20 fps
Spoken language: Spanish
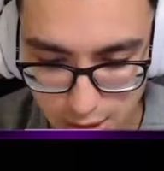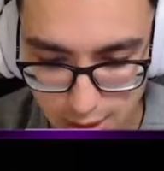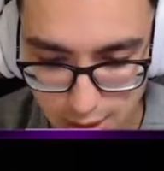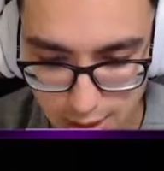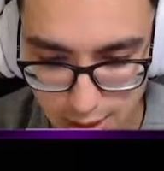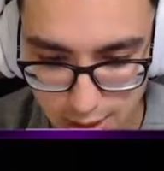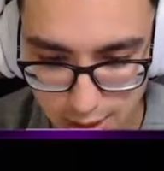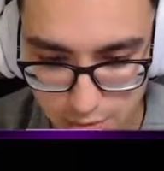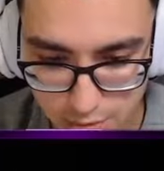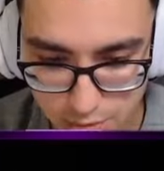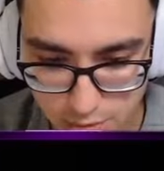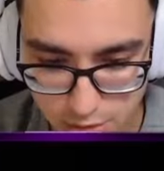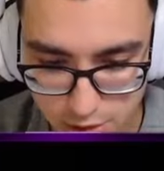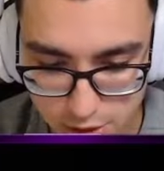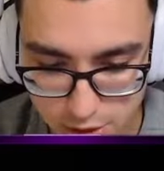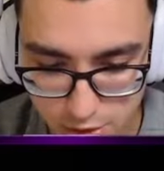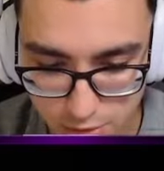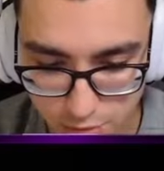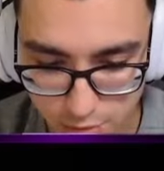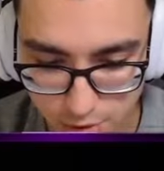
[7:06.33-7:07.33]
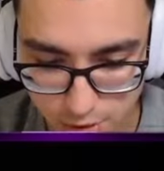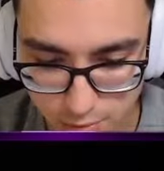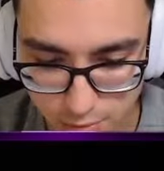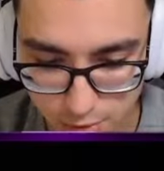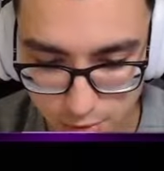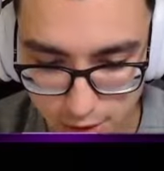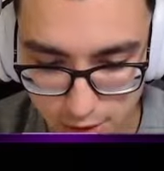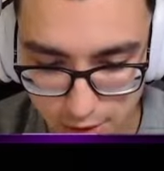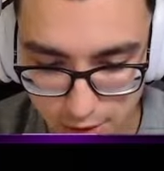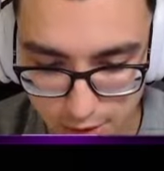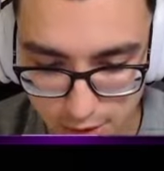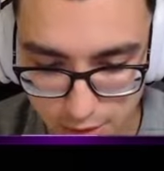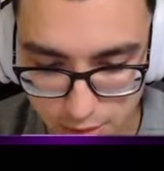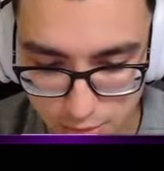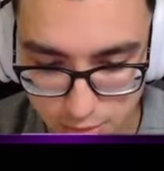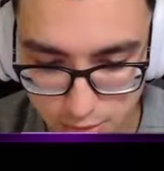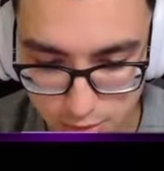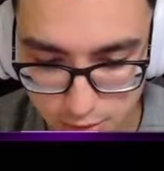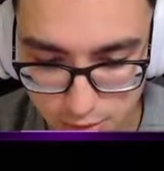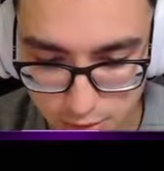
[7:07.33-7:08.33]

el auto no ha sido buena idea el auto, eh